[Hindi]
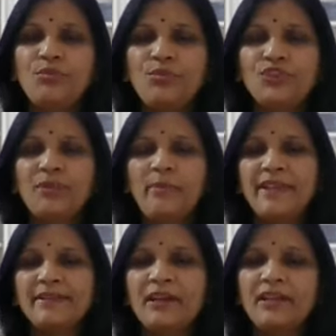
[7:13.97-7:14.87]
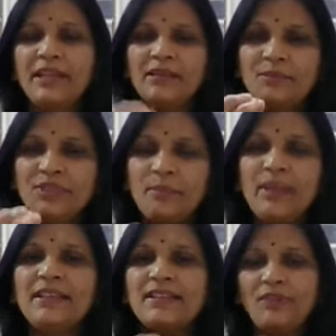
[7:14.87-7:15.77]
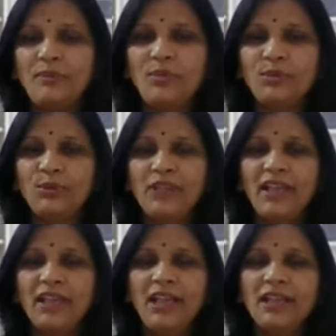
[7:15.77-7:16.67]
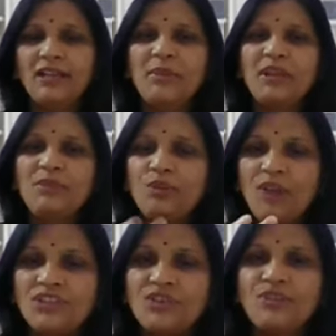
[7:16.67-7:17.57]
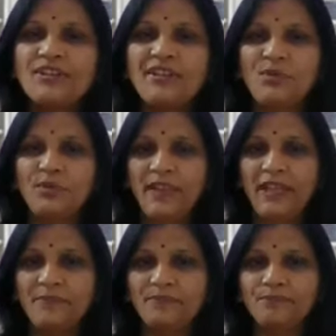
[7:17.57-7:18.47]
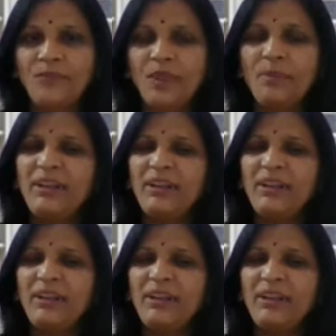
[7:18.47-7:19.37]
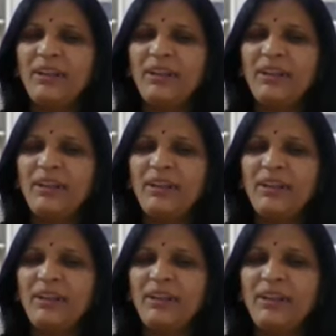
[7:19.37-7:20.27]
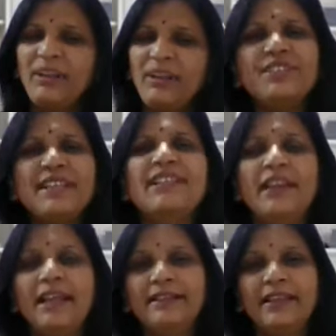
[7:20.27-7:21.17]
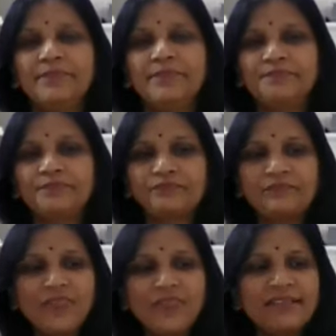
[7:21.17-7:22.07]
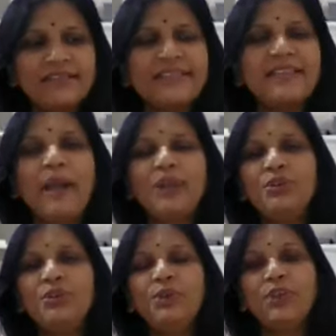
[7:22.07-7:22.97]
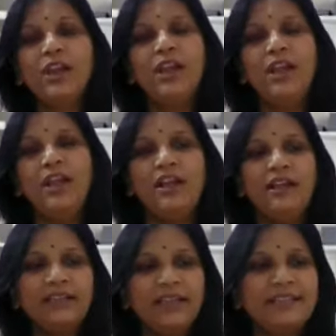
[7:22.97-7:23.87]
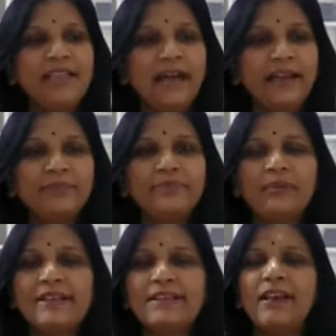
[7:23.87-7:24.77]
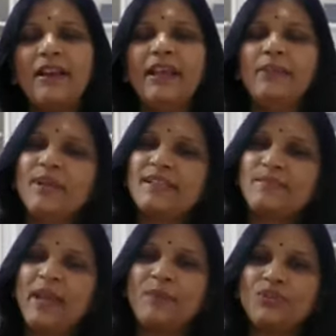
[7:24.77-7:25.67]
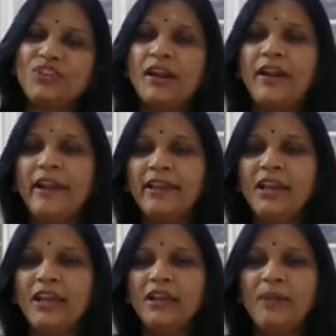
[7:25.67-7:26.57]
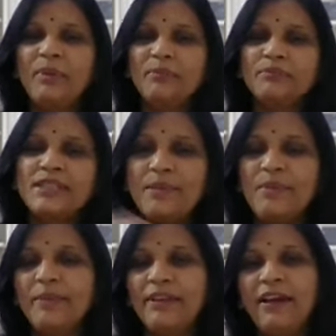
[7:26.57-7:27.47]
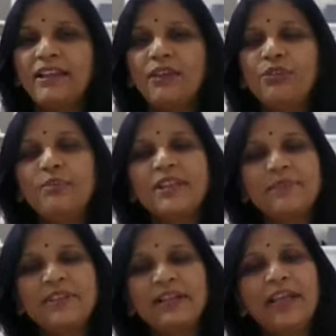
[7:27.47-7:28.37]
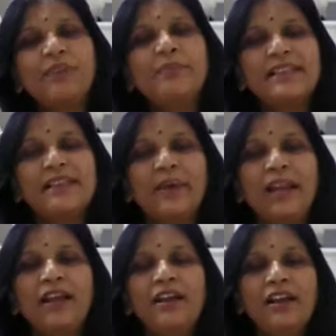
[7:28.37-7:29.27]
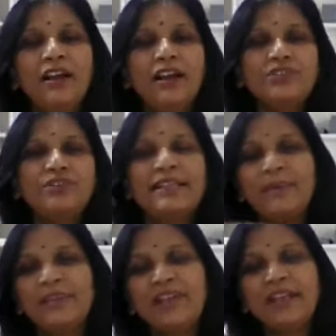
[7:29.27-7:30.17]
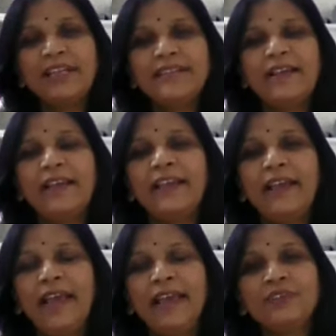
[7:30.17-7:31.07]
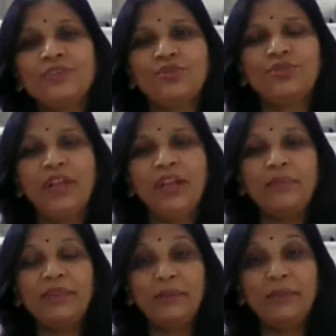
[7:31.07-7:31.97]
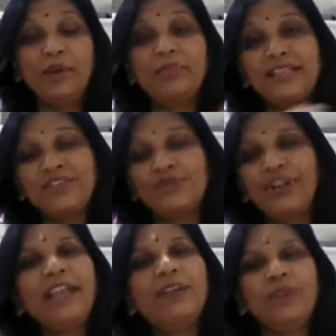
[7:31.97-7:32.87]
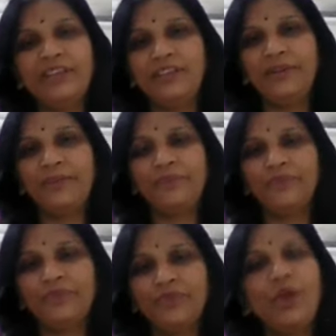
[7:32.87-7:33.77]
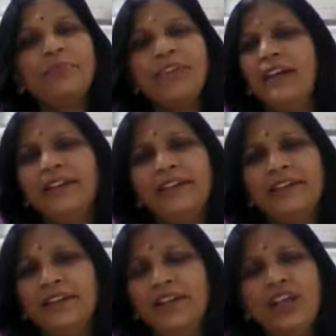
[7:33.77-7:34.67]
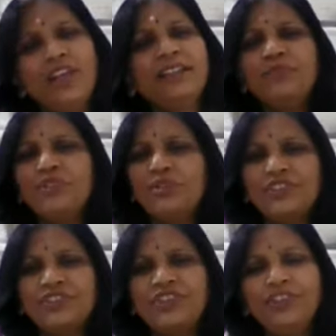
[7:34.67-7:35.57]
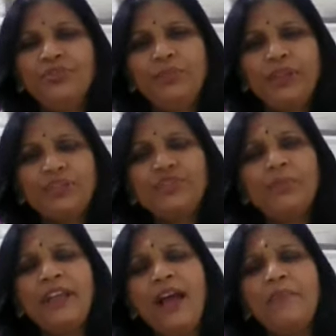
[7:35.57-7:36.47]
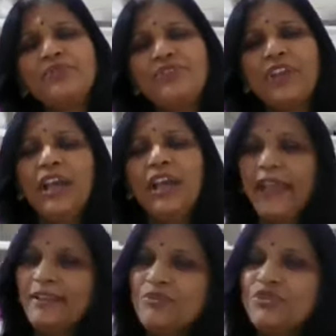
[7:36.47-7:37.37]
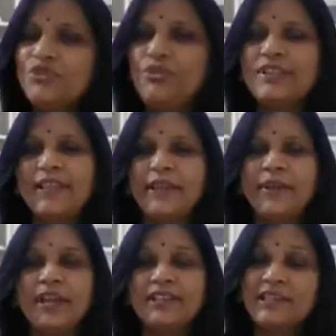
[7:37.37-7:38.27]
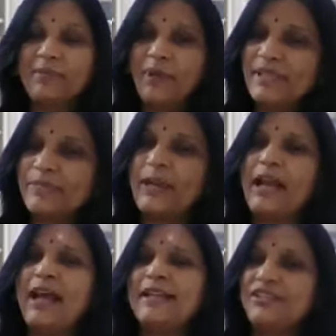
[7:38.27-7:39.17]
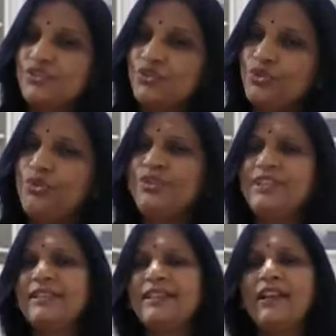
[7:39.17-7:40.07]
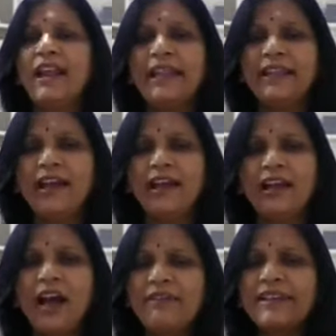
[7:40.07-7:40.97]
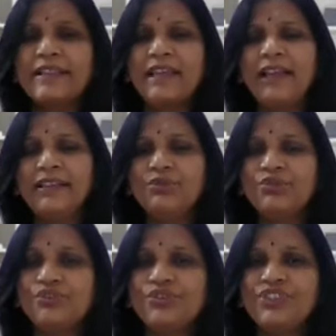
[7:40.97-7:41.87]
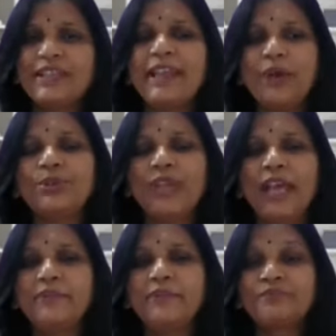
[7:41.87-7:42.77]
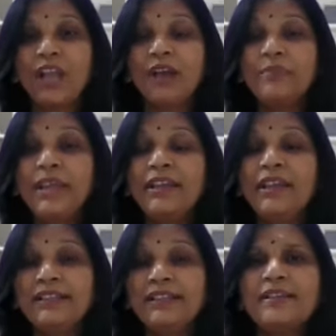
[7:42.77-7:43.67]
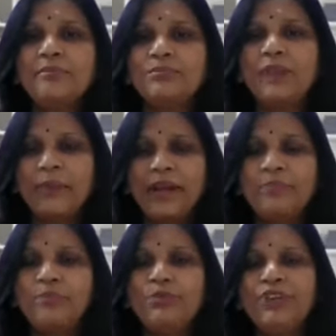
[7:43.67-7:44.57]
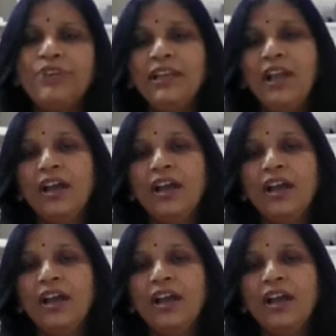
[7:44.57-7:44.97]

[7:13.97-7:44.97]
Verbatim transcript: मोशन में एकदम से मंद स्वर में बोलते हैं कभी कभी थोड़ा जोर से बोलते हैं बट ऐसे चिल्लाते हैं जैसे मानो हम लोग कहीं जा रहे प्रवास कर रहे बस में हम लोग चढ़ रहे हम सभी परिवार के लोग बस में चढ़ गए और बस हमारा छोटा सा बच्चा नीचे रह गया है जो मतलब और बस छूटने को लगी है तो हम क्या करेंगे एकदम जोर से चिंटू जो भी नाम है उससे एकदम जोर से जब हम इस प्रकार से जोर से चिल्लाने का आवाज निकालते तो सोचिए क्या होता है हमें जैसे हम हमारी पूरी